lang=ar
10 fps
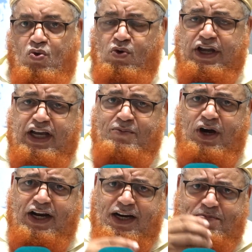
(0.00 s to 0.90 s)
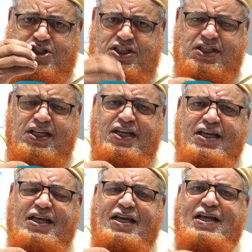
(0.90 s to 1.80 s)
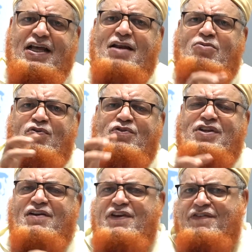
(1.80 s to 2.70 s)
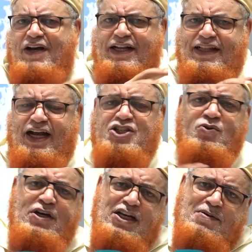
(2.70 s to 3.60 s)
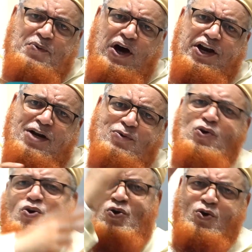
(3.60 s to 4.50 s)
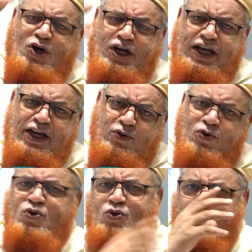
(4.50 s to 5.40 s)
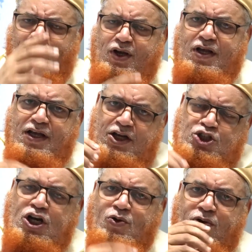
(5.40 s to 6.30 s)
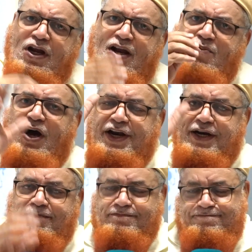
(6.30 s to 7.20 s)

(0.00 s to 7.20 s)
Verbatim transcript: وإن كان محرم ماشي آه، المفضل فيه فقط العشر وإنما محرم كله خير كله آه، شهر الله المحرم